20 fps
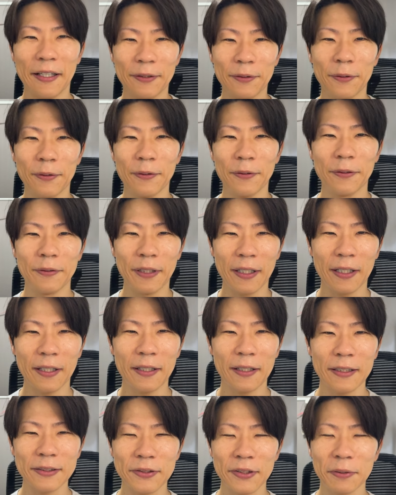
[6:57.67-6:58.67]
あの、なか
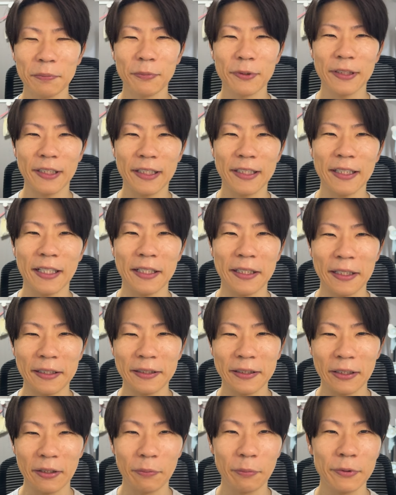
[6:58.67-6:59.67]
なかそれもできない
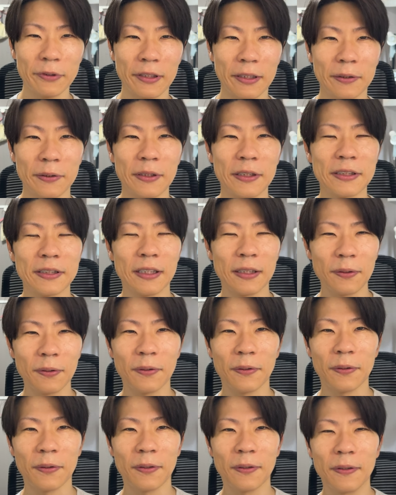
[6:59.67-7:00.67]
なって思ってるんですけ
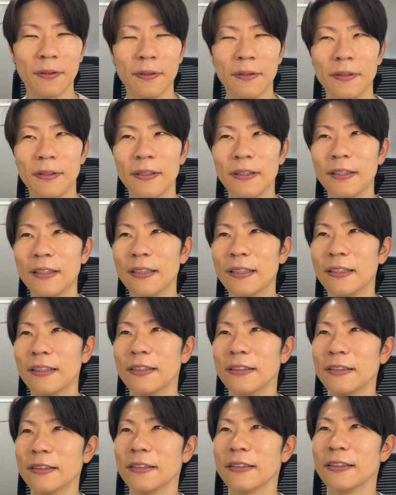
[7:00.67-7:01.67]

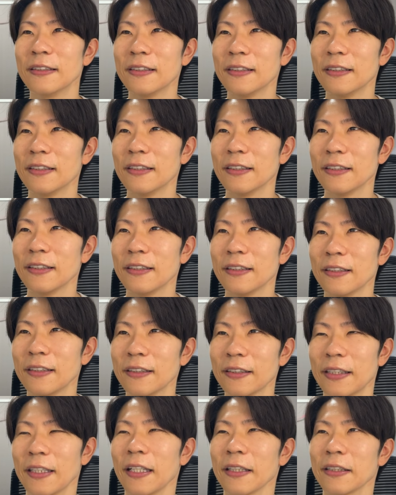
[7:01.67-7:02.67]

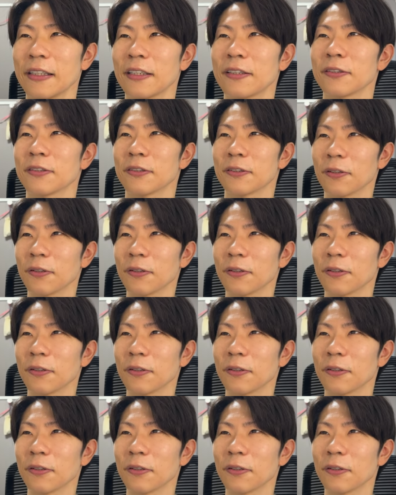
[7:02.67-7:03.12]
ど、ってなってくる